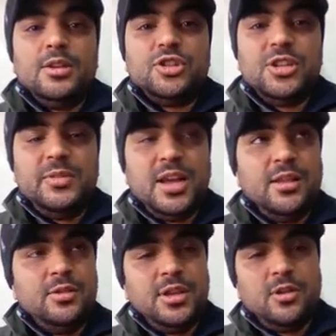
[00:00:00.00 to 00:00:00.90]
الشاب
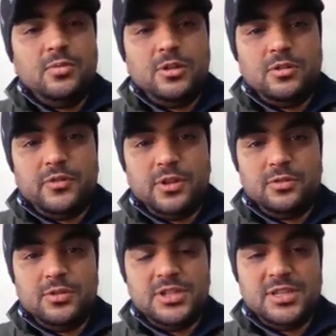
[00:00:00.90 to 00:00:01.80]
يعدي عمره في
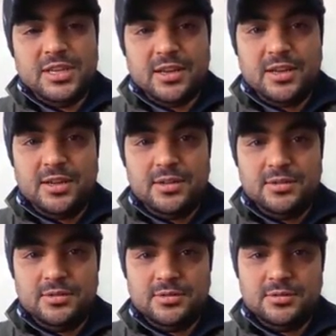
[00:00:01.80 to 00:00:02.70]
تونس يقرأ
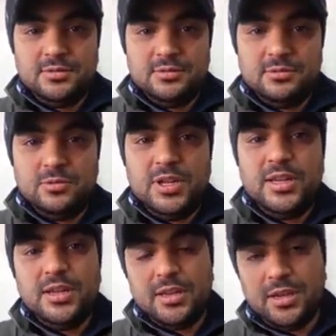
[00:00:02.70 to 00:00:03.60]

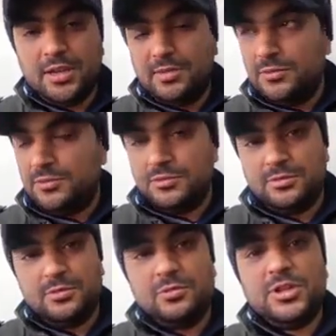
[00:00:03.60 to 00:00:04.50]
والديه يحلموا
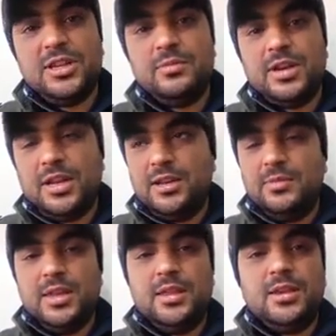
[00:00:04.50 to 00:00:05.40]
وتكبر
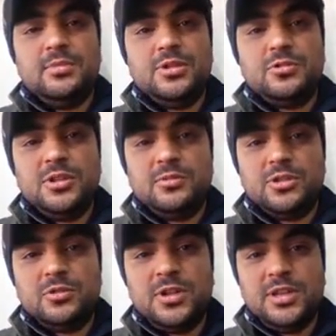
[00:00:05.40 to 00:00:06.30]
الحلمة هذيك بشوية
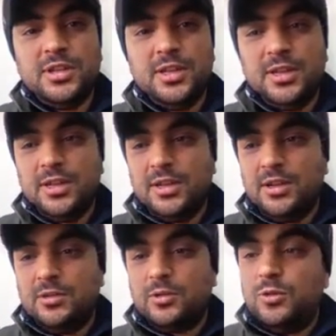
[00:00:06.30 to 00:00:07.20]
بشوية
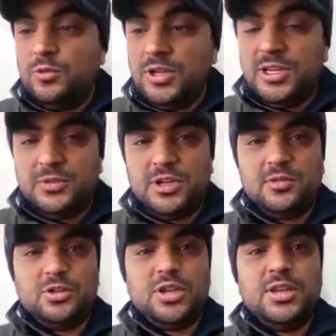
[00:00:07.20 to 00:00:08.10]
قول ولدي
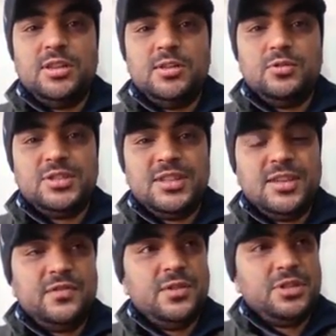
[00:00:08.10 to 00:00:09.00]
بشيخ شهادة
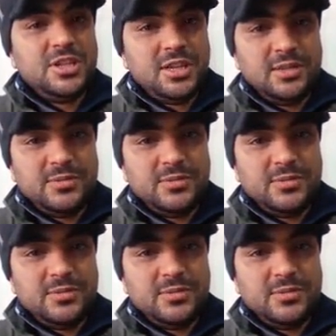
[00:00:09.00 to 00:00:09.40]
ويستنى فيه بشيخ